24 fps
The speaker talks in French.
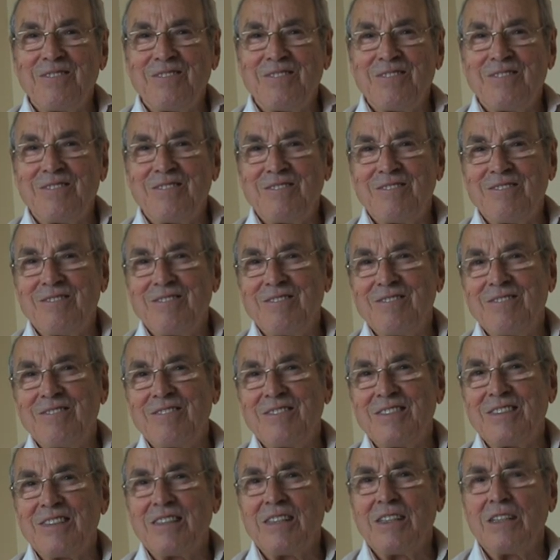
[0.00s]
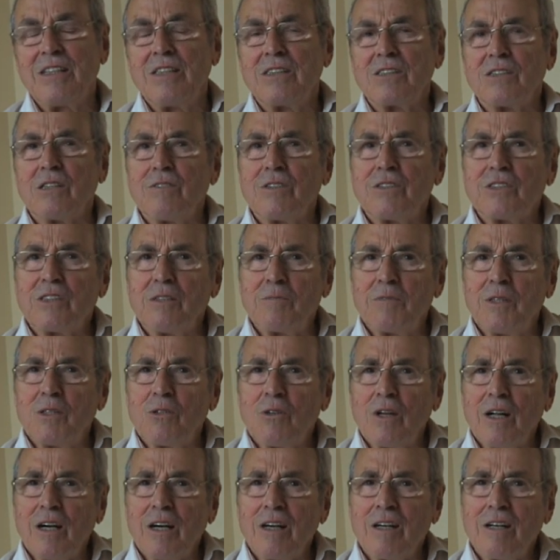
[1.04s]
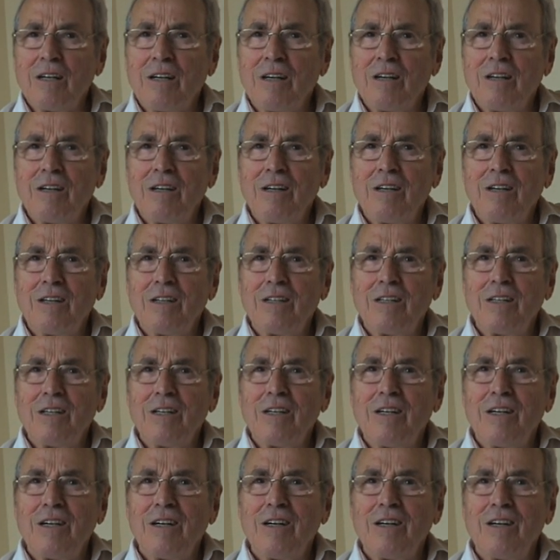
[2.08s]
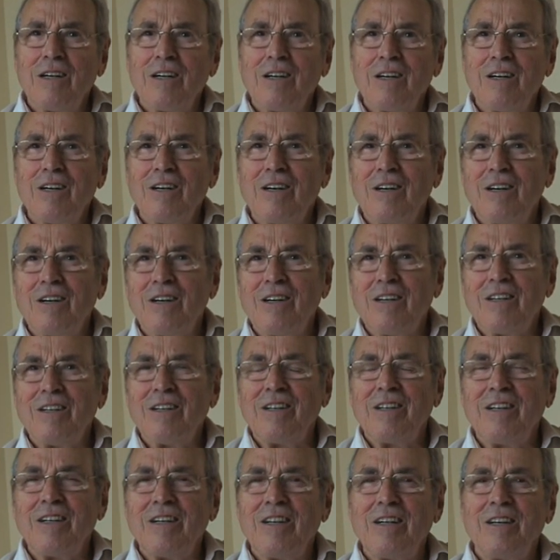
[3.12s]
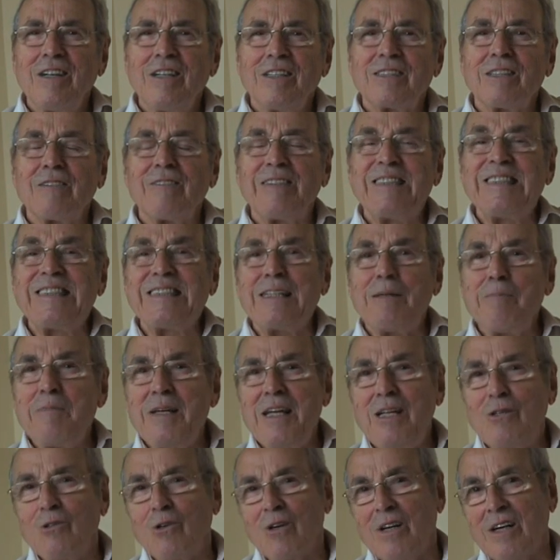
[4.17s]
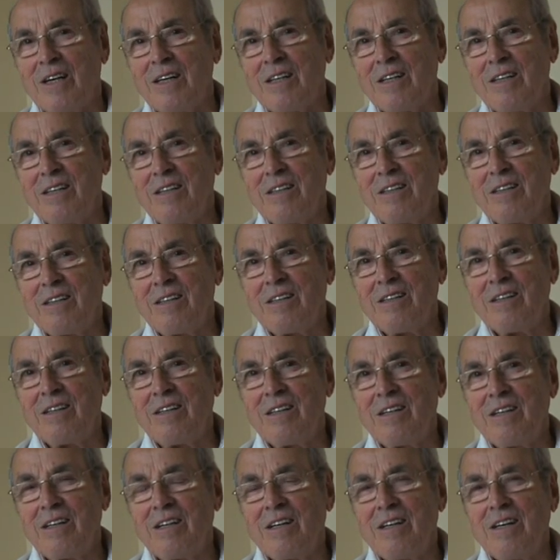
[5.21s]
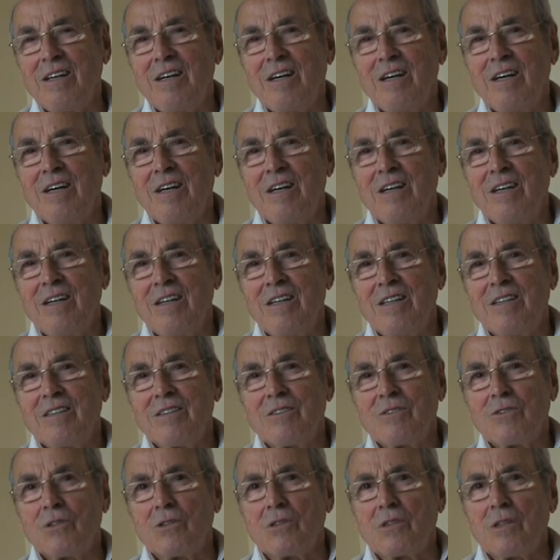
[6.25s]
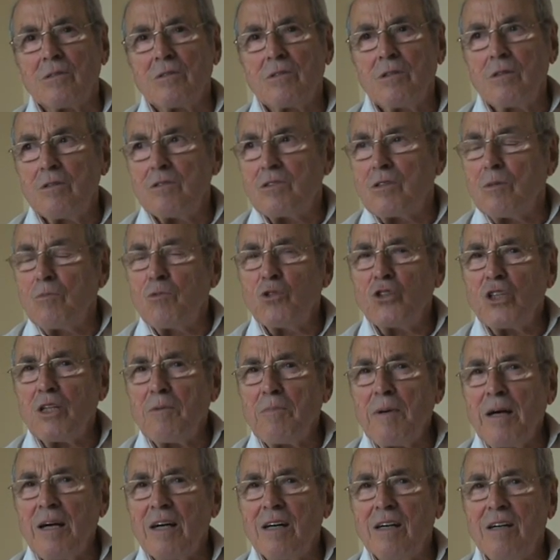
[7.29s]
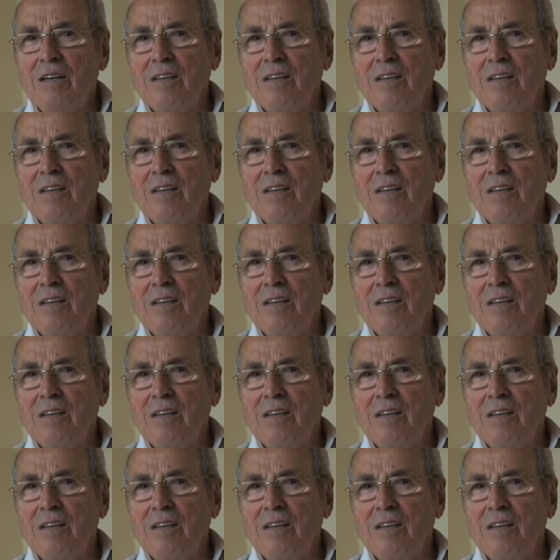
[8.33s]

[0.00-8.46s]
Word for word: C'est beaucoup ça, 125 hein 000 dollars. Ah, c'était. 127 000 125 000 dollars. 125. Eh ben, c'était. C'est une de pain.